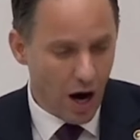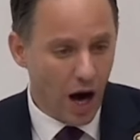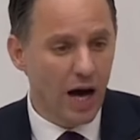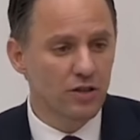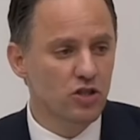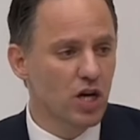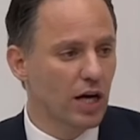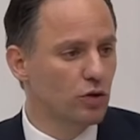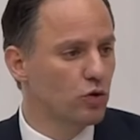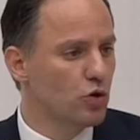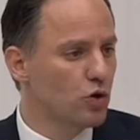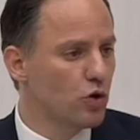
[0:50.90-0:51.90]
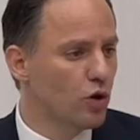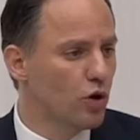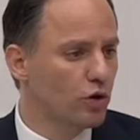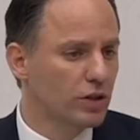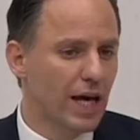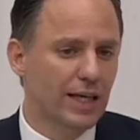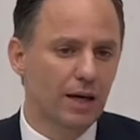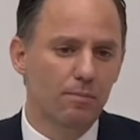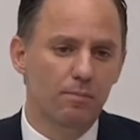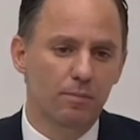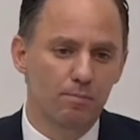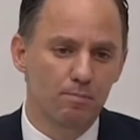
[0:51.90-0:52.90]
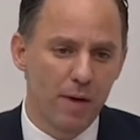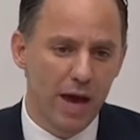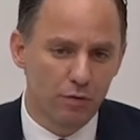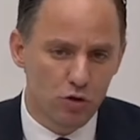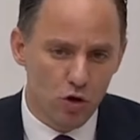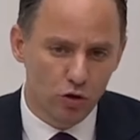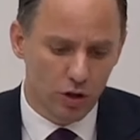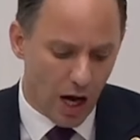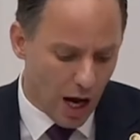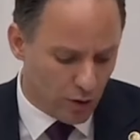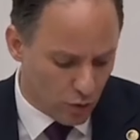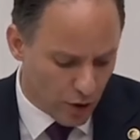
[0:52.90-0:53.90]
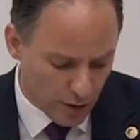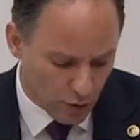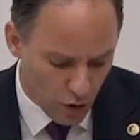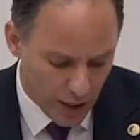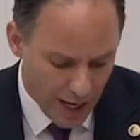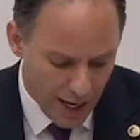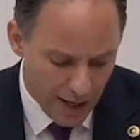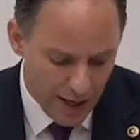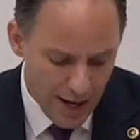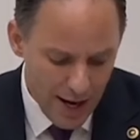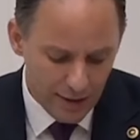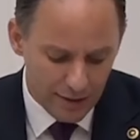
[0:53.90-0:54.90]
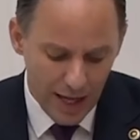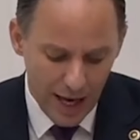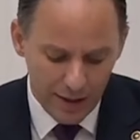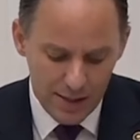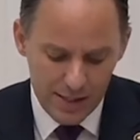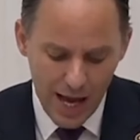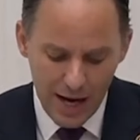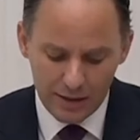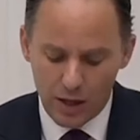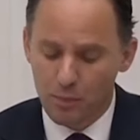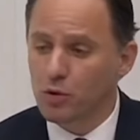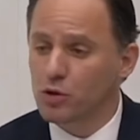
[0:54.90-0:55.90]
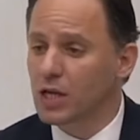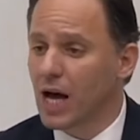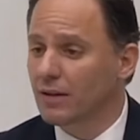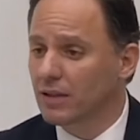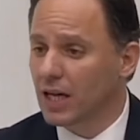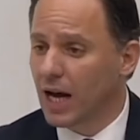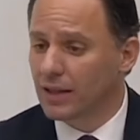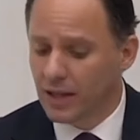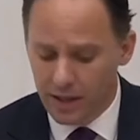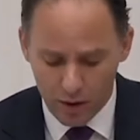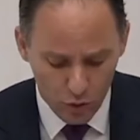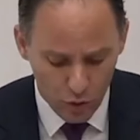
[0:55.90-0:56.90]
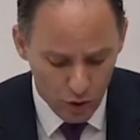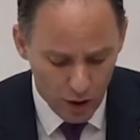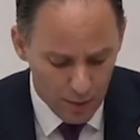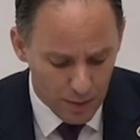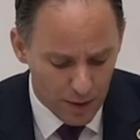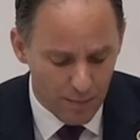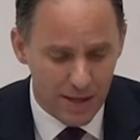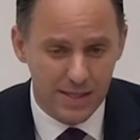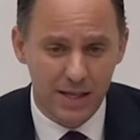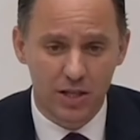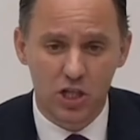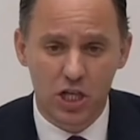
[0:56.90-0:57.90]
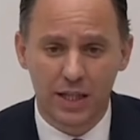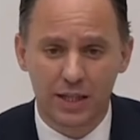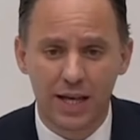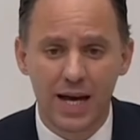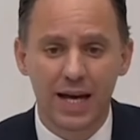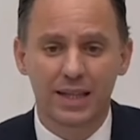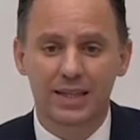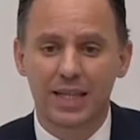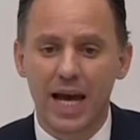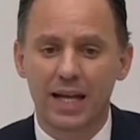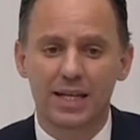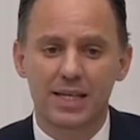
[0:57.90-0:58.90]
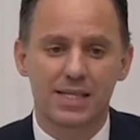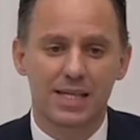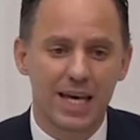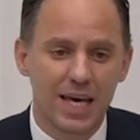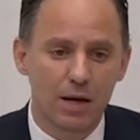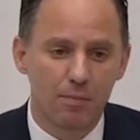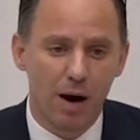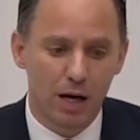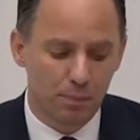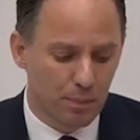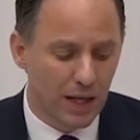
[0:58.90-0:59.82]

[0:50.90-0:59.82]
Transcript: Ancak yürürlükteki mevcut kanuna göre denizlerde bu santrallerin kurulabilmesi için deniz imar